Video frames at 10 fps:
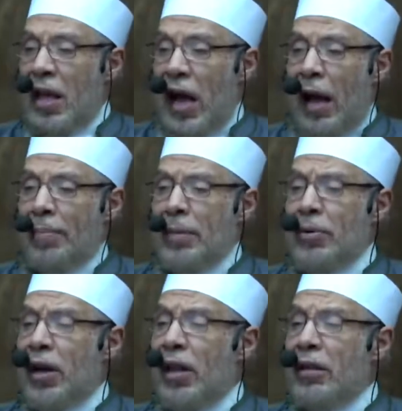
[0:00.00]

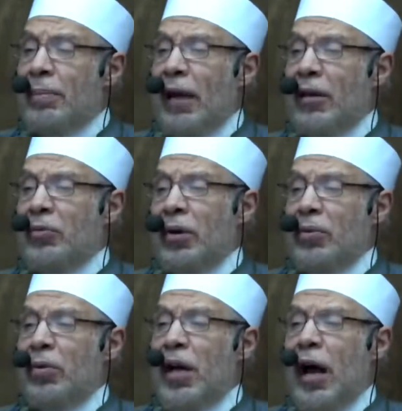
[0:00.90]
حبيبنا الذي بعده
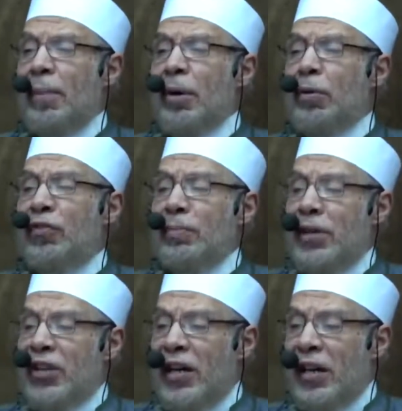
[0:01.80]
يقول أعمل في
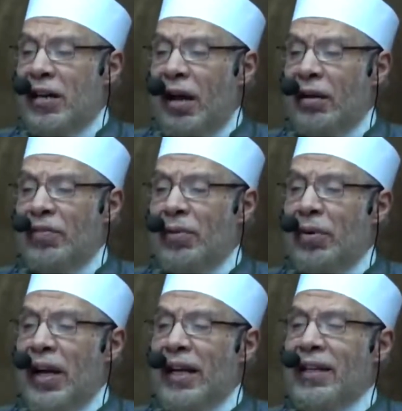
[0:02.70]
مجال النقل في
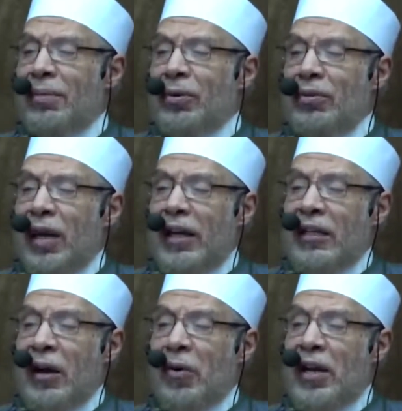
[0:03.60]
الولايات
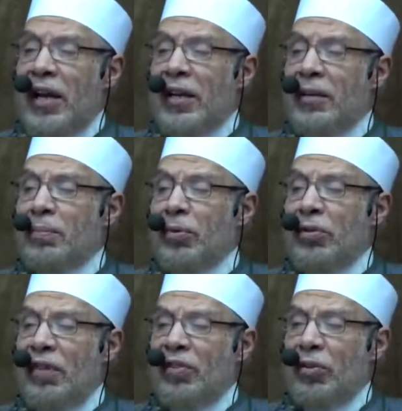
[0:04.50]
المتحدة ولا يتم
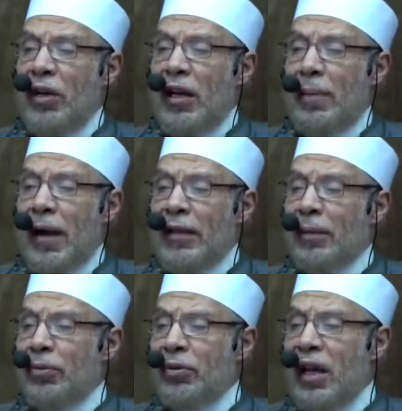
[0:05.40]
الدفع إلا بعد
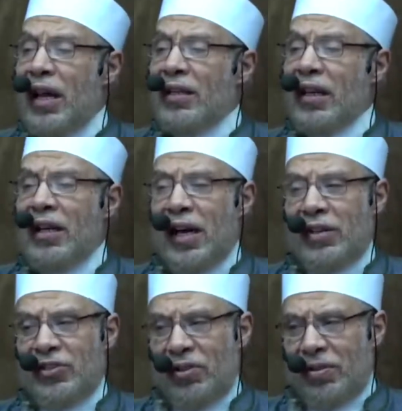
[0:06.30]
مدة لا تقل
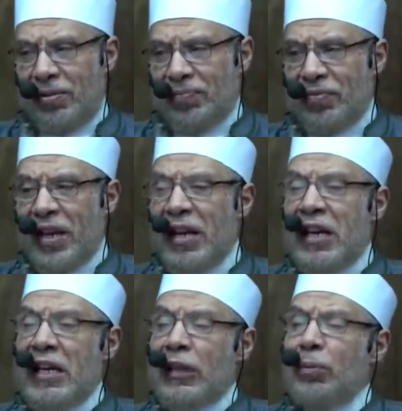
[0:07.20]
عن شهر
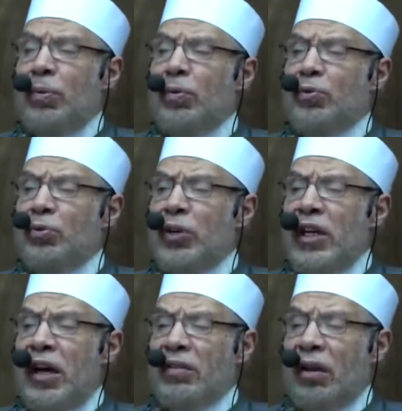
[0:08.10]
يتم اللجوء
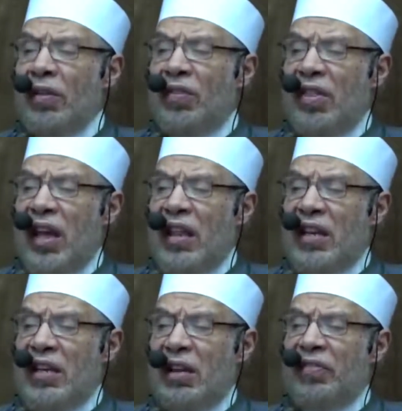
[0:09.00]
إلى طرف
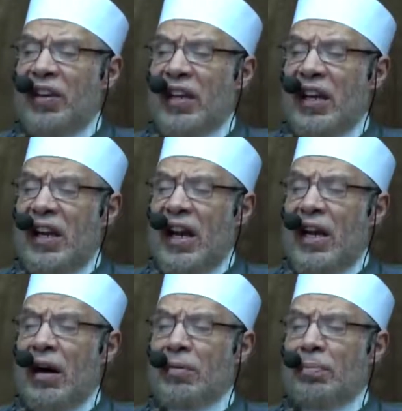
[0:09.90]
ثالث للدفع خلال
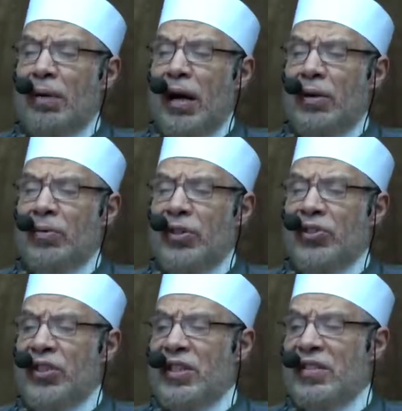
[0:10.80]

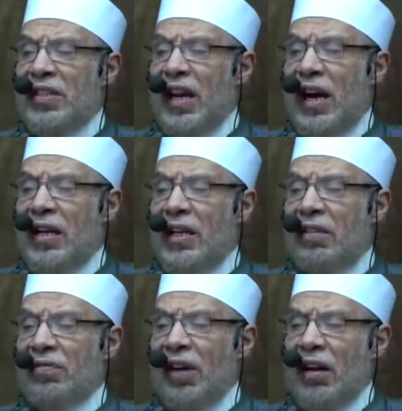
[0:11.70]
24 ساعة
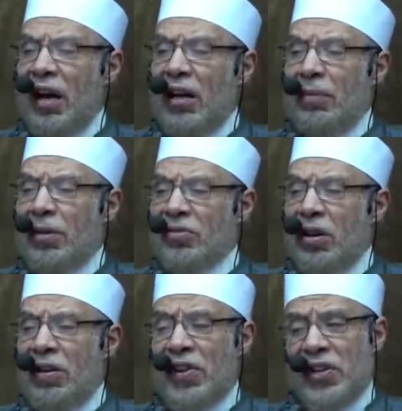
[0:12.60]
للإنفاق على
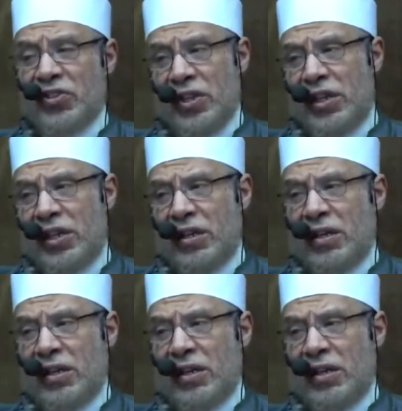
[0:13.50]
مصاريف التشغيل